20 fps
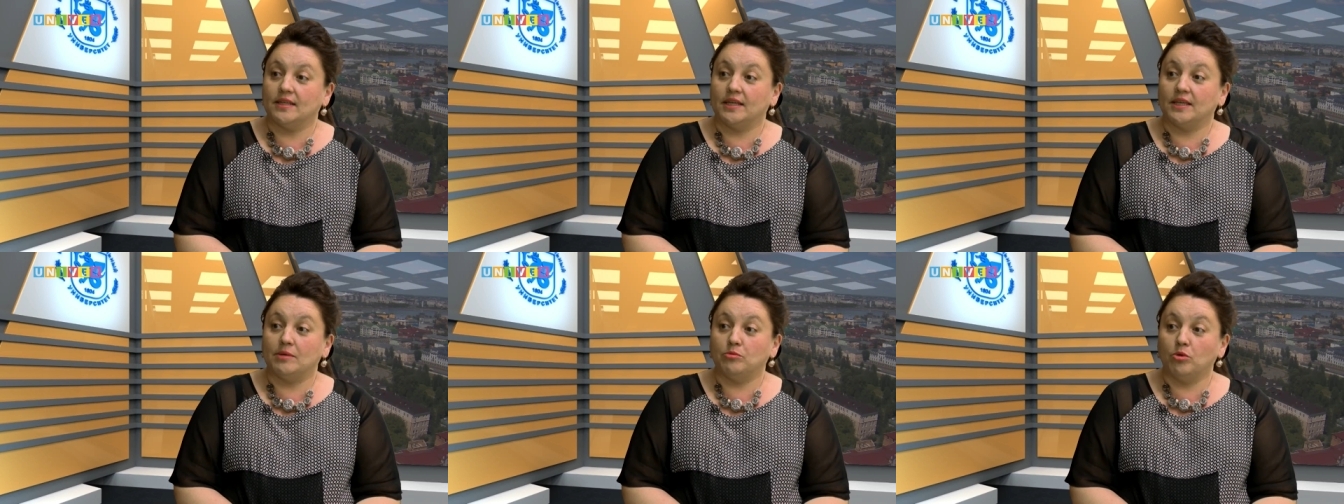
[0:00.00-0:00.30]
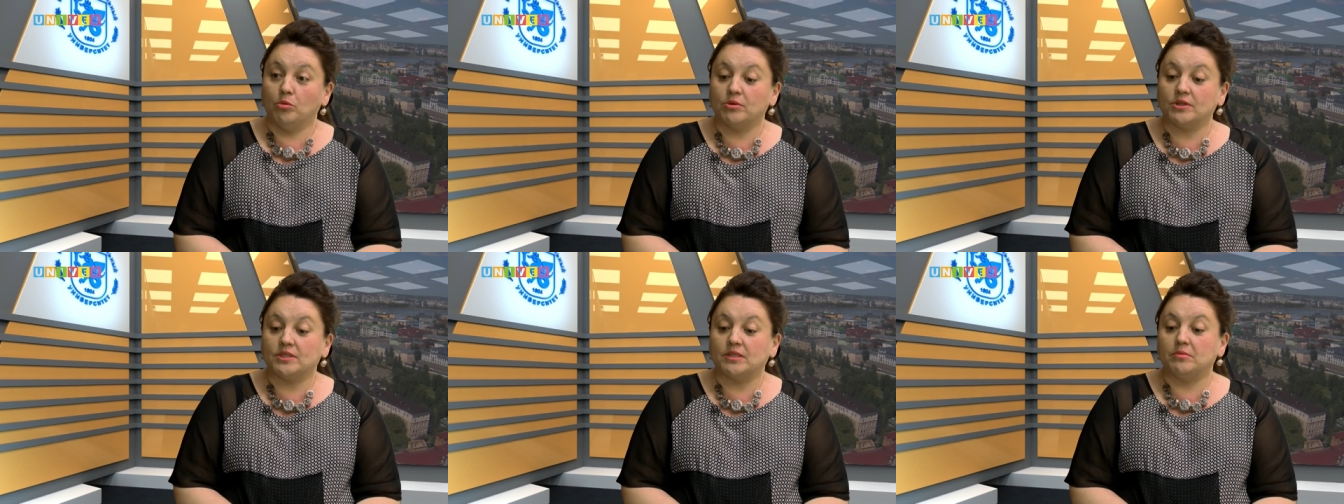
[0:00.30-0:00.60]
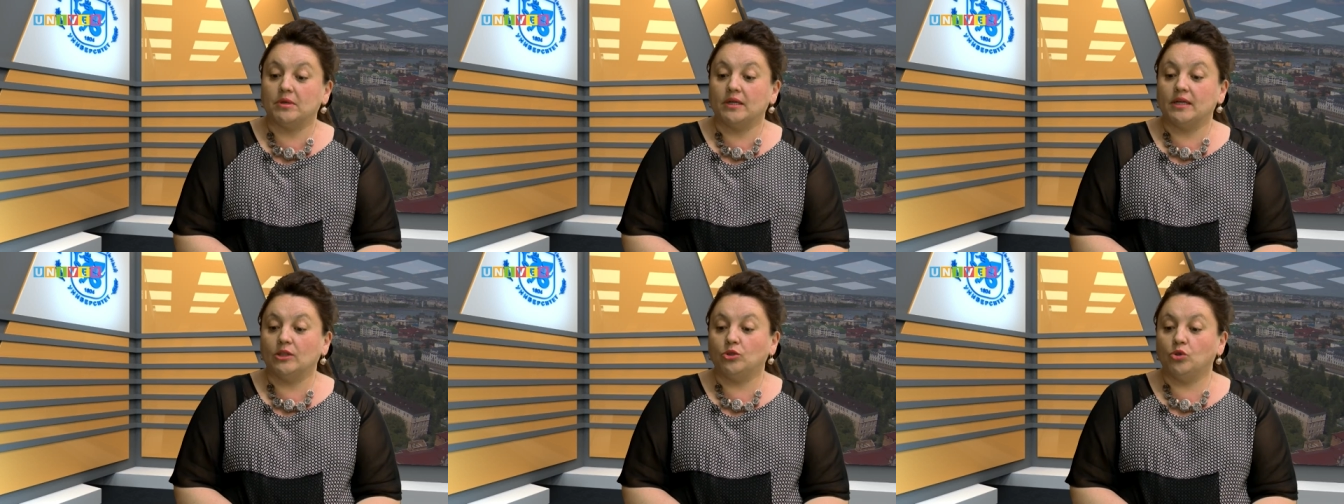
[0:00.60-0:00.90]
Таким
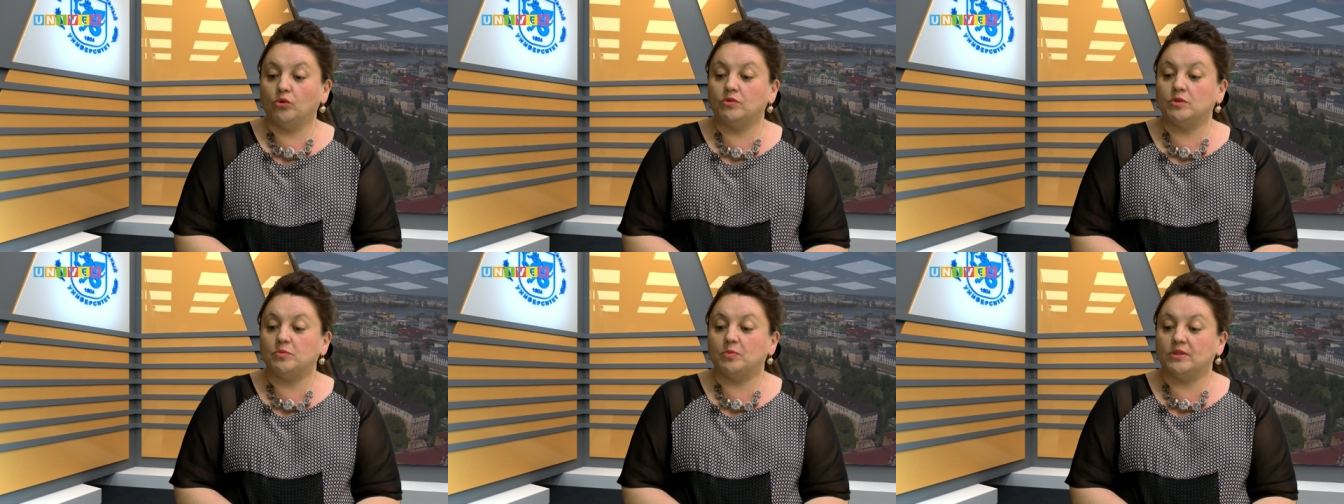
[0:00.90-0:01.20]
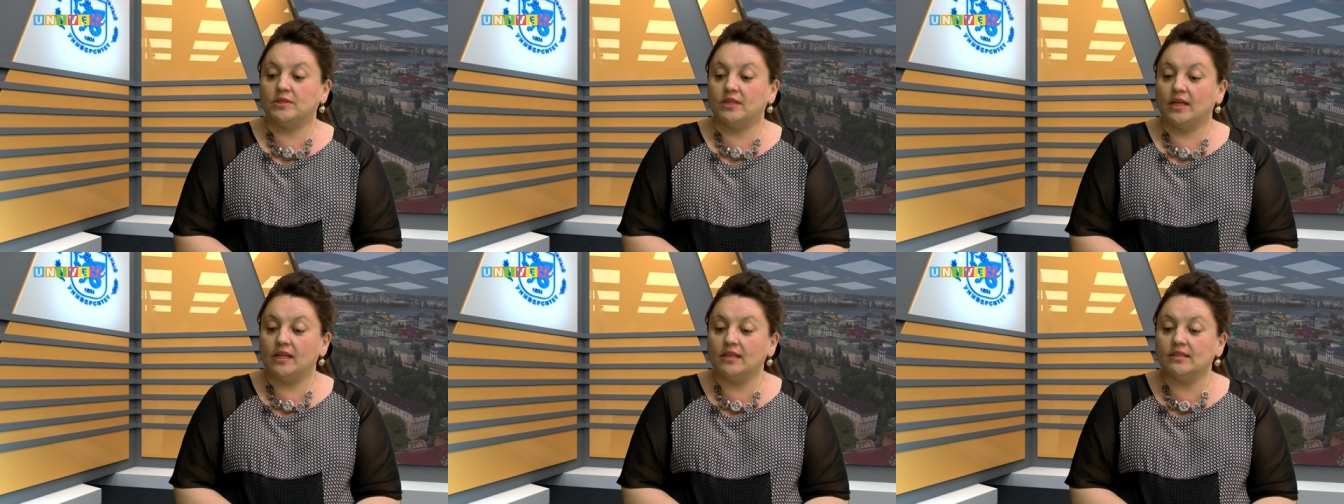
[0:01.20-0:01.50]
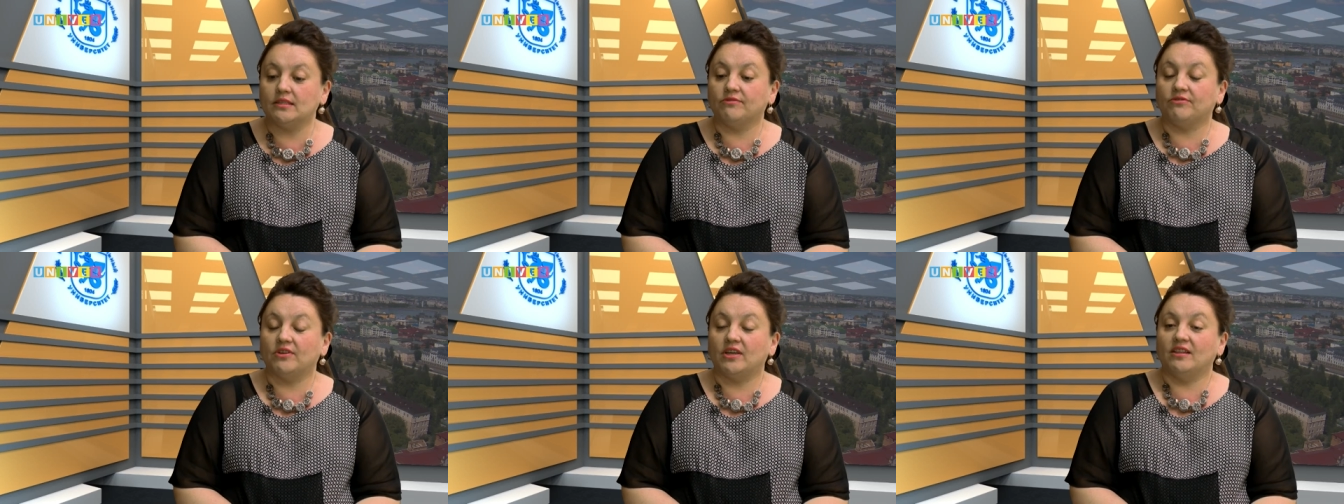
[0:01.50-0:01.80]
образом, мы готовим специалистов,